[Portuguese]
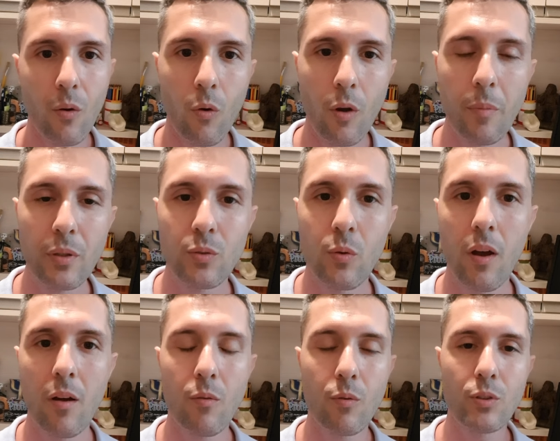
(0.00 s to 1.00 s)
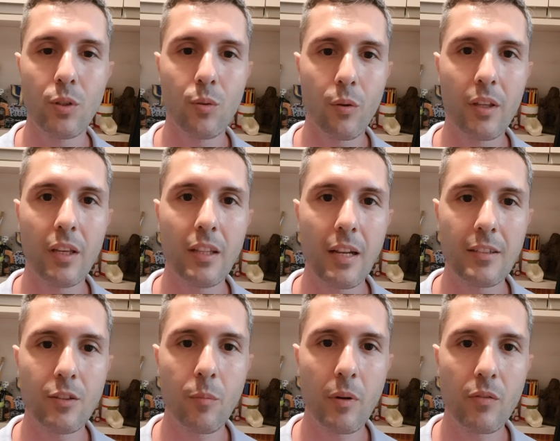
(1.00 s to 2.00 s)
Oi pessoal, hoje eu estou aqui
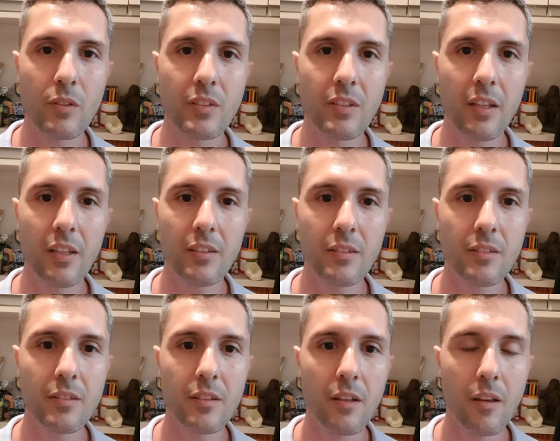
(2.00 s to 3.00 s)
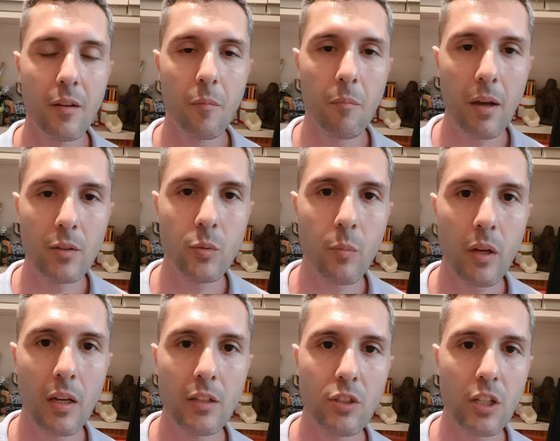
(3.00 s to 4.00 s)
trazendo para vocês mais
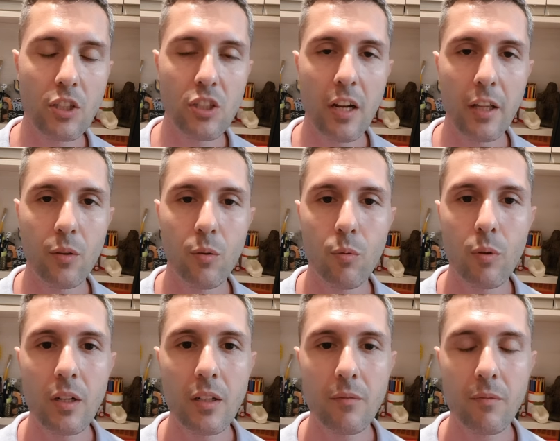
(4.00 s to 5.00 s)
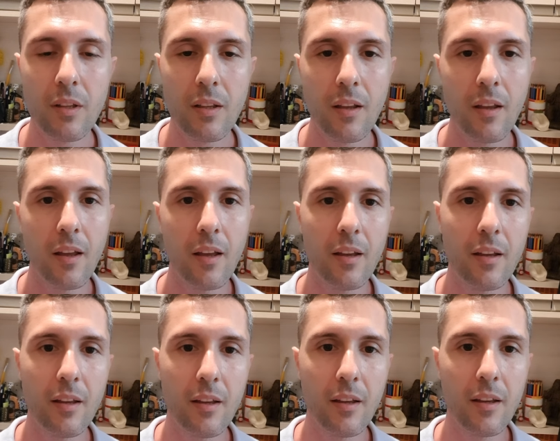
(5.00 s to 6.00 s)
uma dica de leitura.
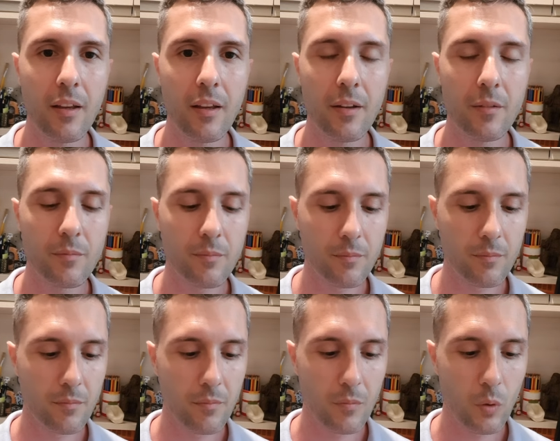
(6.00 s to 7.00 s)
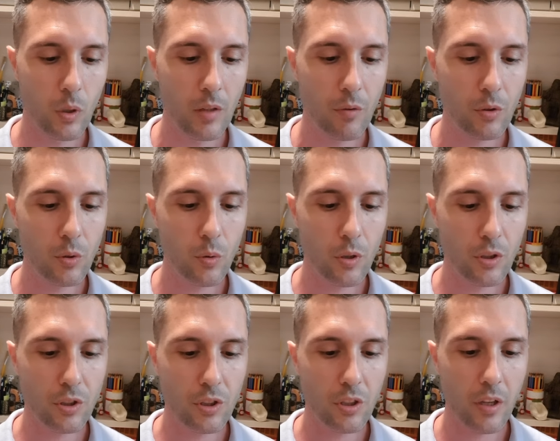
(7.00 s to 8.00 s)
É... O livro de
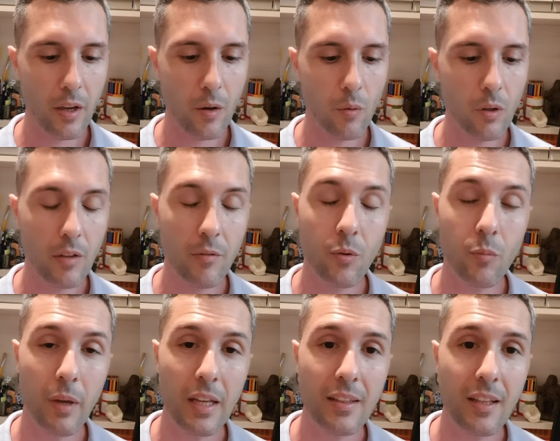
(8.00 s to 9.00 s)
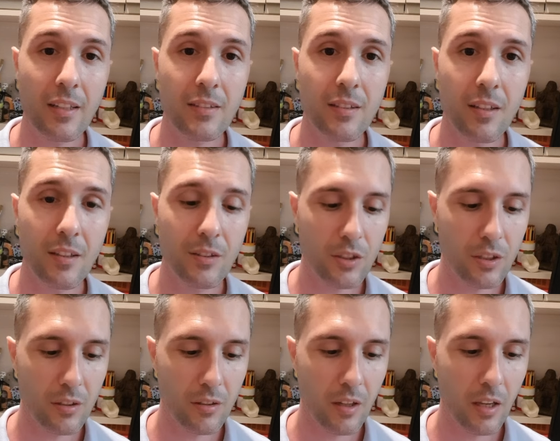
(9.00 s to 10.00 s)
hoje é um livro bem
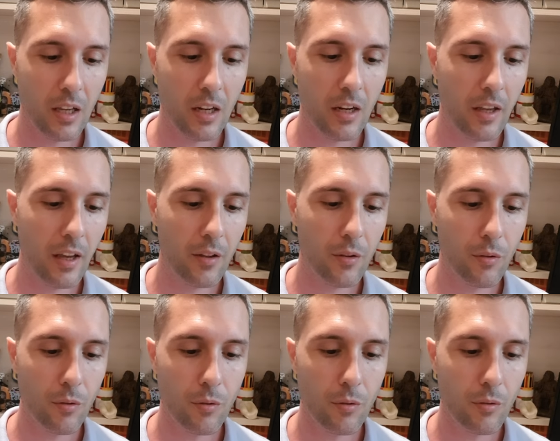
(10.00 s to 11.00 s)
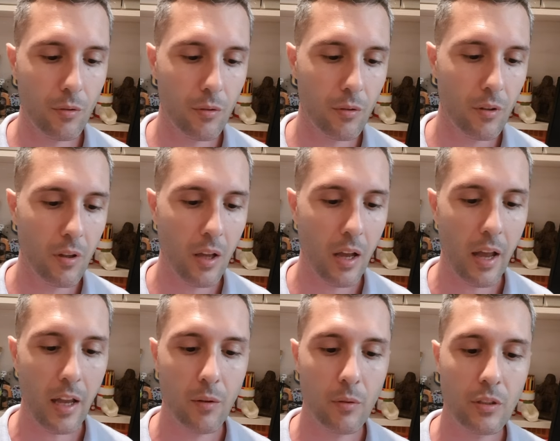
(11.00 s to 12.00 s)
interessante, ele é do
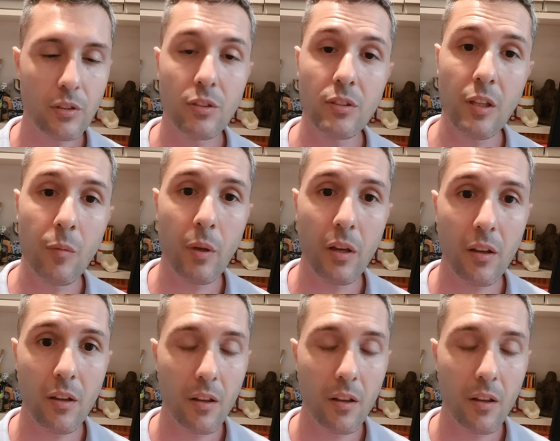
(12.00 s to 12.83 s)
Heinrich Zimmer